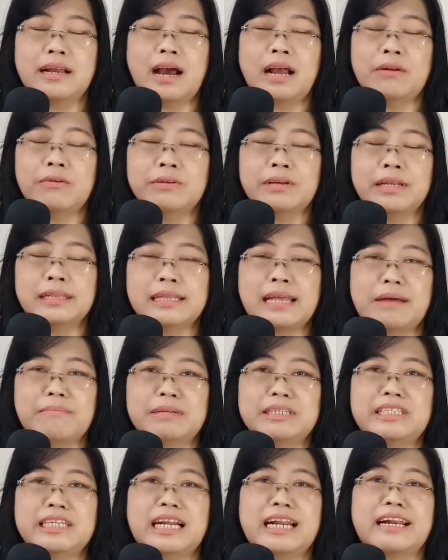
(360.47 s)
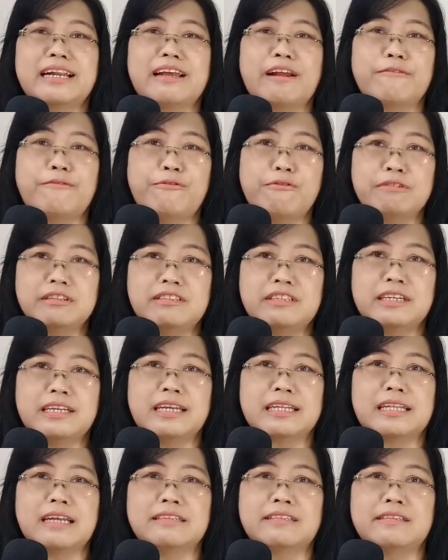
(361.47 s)
kalau kita menjalankan fungsi
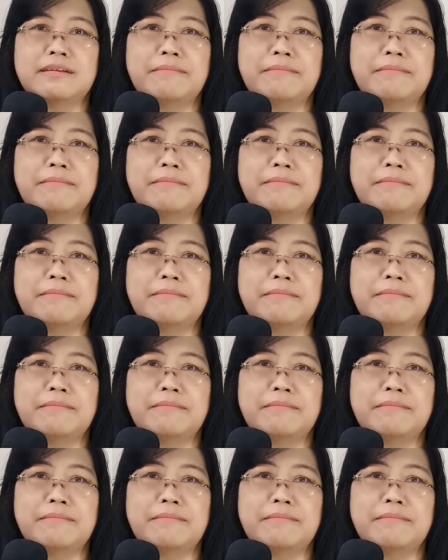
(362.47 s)
kita